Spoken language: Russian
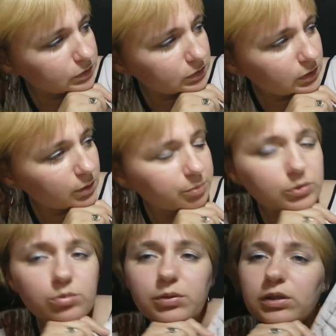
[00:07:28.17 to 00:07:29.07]
Постираю,
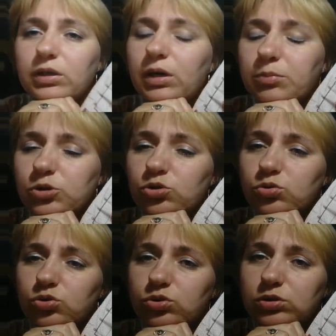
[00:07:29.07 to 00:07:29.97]
потом надо
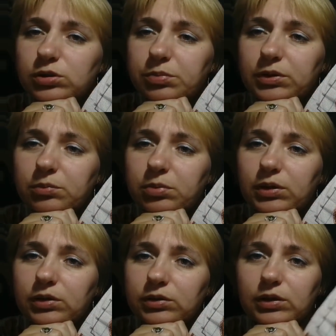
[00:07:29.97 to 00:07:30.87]
рамочку еще к ней
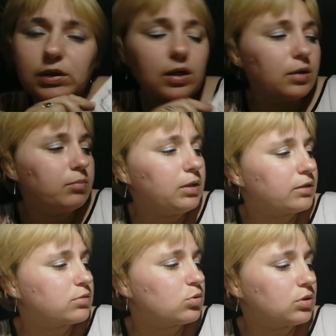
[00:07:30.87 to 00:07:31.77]
подобрать.
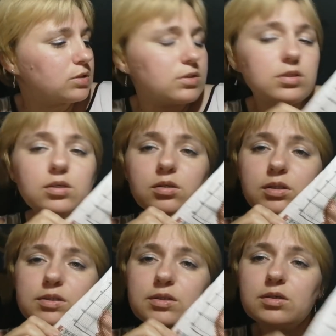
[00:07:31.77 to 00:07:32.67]
Бэк все я сделала,